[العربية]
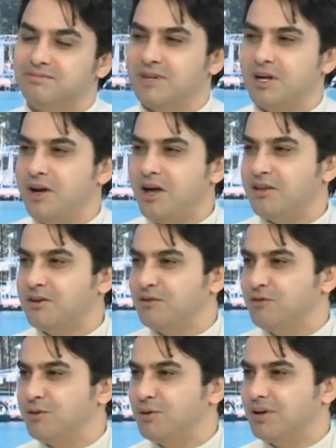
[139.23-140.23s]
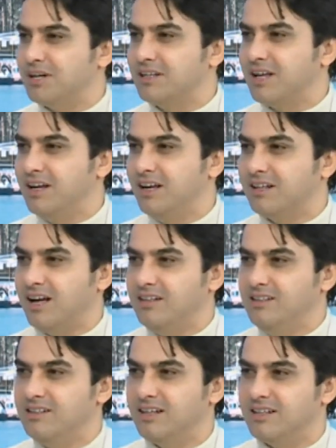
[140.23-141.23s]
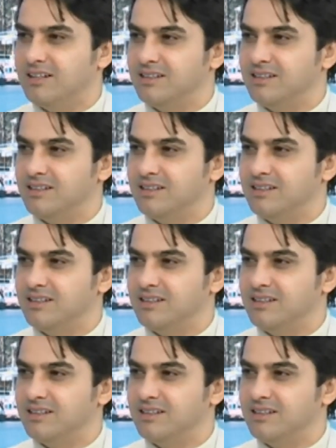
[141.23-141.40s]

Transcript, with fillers: رياضة الفنون القتالية تحديدا